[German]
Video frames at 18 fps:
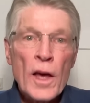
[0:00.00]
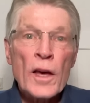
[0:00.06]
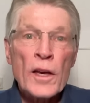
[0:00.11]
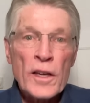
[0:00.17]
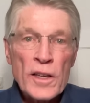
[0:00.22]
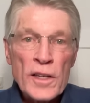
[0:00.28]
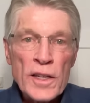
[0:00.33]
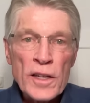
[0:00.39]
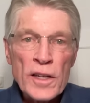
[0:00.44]

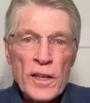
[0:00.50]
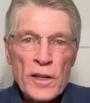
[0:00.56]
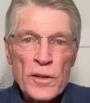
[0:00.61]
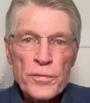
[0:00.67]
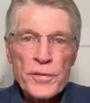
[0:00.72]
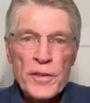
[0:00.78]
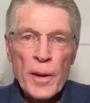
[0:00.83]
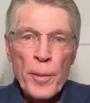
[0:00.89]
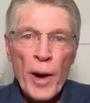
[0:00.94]
Krieg
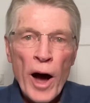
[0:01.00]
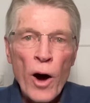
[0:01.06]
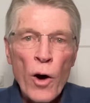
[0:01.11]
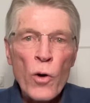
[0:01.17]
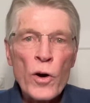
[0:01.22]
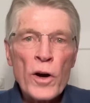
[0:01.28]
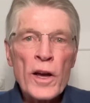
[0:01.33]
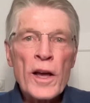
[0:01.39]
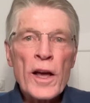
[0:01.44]
hilft aber
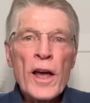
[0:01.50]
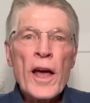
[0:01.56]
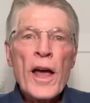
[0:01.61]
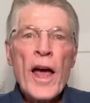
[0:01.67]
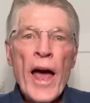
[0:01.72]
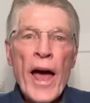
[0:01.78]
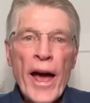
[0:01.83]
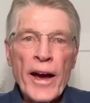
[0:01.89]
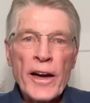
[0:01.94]
auch,
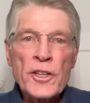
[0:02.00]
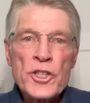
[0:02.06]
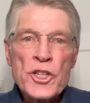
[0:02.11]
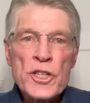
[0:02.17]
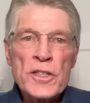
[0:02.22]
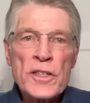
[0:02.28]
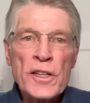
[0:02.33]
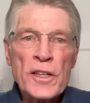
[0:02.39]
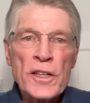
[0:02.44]

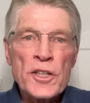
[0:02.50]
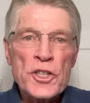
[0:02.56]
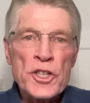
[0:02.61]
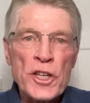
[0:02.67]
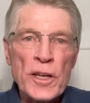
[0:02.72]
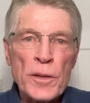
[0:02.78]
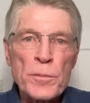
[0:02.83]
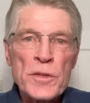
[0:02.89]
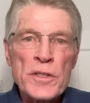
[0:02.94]
herrschende
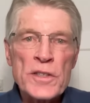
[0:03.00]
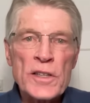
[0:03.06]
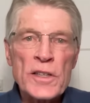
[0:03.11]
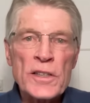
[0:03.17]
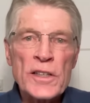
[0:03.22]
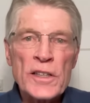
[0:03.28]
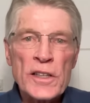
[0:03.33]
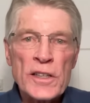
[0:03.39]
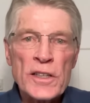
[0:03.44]
Regimes
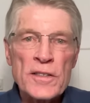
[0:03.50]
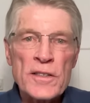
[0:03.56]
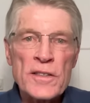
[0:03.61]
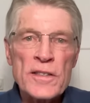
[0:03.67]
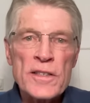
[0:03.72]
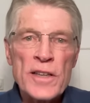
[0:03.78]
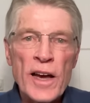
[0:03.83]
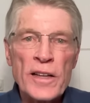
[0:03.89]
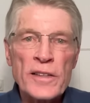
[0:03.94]
in
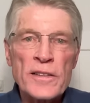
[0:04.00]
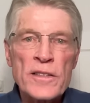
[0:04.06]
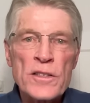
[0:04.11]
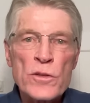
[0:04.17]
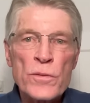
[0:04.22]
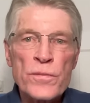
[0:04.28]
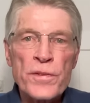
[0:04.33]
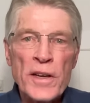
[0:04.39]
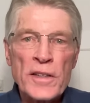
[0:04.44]
Krisenzeiten
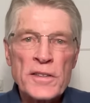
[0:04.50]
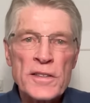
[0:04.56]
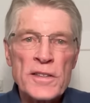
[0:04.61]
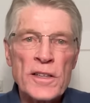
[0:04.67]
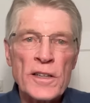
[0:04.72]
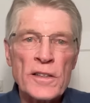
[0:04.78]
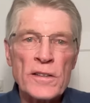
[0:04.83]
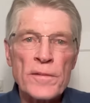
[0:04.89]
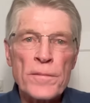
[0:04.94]
zu
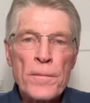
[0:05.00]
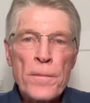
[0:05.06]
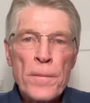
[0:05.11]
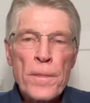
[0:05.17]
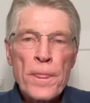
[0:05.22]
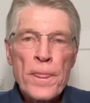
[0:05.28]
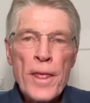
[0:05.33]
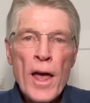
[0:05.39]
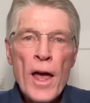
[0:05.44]
festigen.
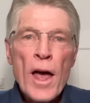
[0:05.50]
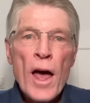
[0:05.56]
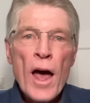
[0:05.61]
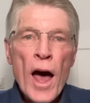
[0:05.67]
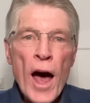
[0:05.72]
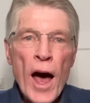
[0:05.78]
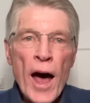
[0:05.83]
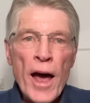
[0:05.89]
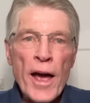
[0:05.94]

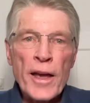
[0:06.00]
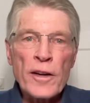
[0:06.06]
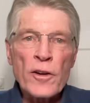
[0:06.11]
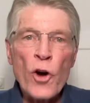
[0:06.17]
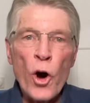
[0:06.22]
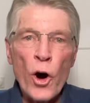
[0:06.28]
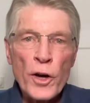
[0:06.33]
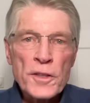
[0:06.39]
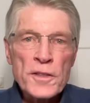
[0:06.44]

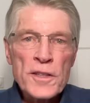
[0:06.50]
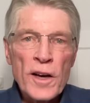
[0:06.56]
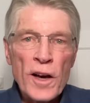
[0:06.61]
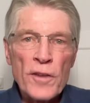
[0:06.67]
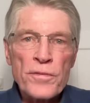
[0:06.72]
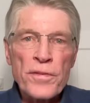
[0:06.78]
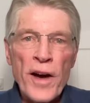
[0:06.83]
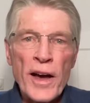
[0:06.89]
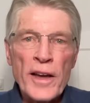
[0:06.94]
Ein
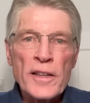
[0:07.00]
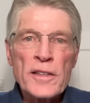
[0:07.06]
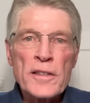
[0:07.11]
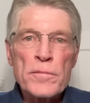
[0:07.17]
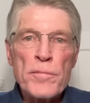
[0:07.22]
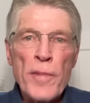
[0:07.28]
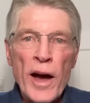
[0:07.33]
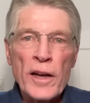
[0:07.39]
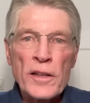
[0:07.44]
äußerer
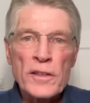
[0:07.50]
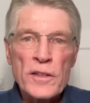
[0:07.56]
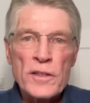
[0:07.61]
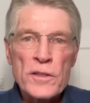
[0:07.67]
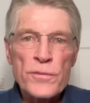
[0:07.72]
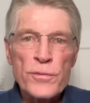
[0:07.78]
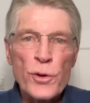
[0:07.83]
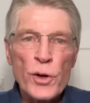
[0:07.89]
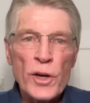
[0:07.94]
Feind macht
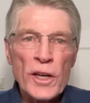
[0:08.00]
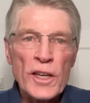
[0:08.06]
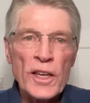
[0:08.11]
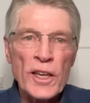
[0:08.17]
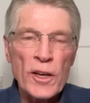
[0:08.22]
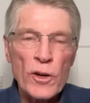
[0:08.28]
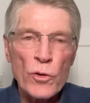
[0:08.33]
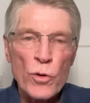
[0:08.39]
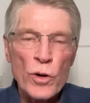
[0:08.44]
es für
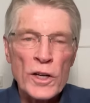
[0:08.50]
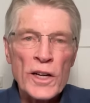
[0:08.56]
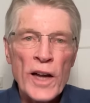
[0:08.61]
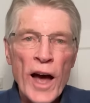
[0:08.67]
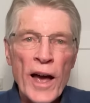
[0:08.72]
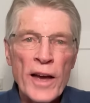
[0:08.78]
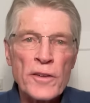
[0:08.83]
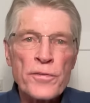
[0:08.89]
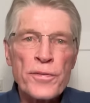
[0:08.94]

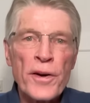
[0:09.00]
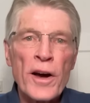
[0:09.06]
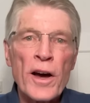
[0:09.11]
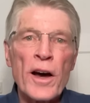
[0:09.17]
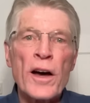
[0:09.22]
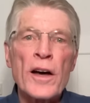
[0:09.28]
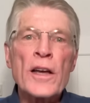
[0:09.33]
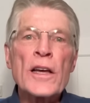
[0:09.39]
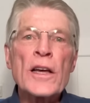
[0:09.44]
Regierungen
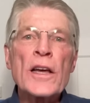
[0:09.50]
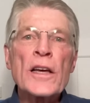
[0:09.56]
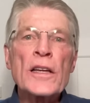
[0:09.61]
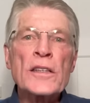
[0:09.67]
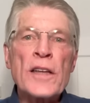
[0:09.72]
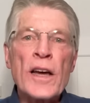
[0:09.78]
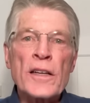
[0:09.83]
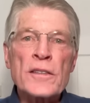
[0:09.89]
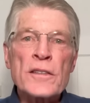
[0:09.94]
einfacher,
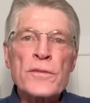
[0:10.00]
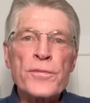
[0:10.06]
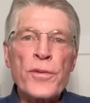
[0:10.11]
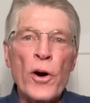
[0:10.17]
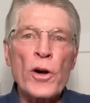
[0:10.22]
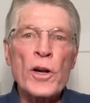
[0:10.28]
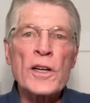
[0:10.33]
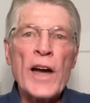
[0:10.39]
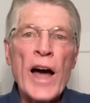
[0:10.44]
das
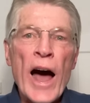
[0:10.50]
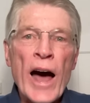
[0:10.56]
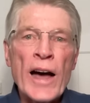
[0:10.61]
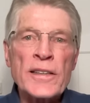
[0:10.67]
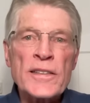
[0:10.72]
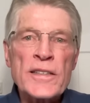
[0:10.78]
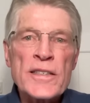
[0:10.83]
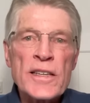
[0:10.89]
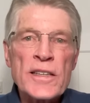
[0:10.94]
Volk
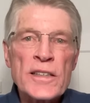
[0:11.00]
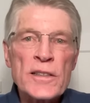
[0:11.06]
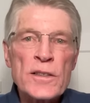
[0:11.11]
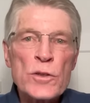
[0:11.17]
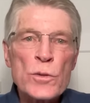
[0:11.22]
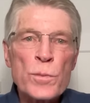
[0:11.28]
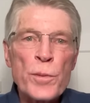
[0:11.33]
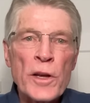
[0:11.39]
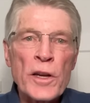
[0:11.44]
an sich
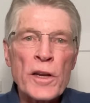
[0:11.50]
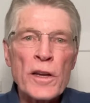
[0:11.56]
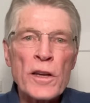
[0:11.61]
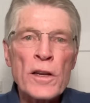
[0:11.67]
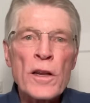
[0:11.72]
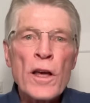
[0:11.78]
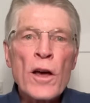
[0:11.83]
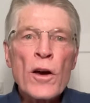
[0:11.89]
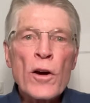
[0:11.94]
zu
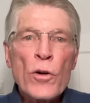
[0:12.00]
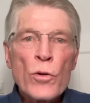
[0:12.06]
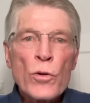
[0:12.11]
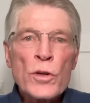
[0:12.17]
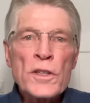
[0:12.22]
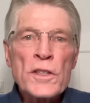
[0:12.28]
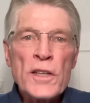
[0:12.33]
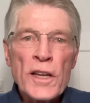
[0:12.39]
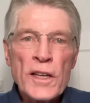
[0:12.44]
binden
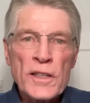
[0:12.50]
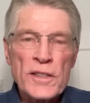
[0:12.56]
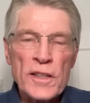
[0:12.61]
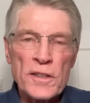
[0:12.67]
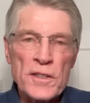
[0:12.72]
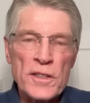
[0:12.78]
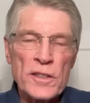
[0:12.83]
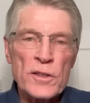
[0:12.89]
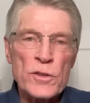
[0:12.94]
und
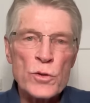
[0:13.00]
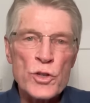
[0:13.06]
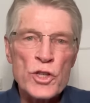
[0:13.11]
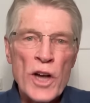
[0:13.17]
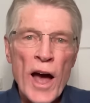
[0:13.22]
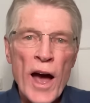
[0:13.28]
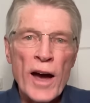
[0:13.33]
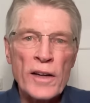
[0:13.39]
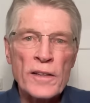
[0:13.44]
hinter sich zu
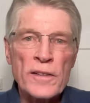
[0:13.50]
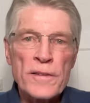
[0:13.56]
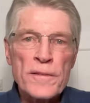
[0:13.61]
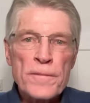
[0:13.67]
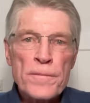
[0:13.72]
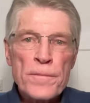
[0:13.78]
scharen.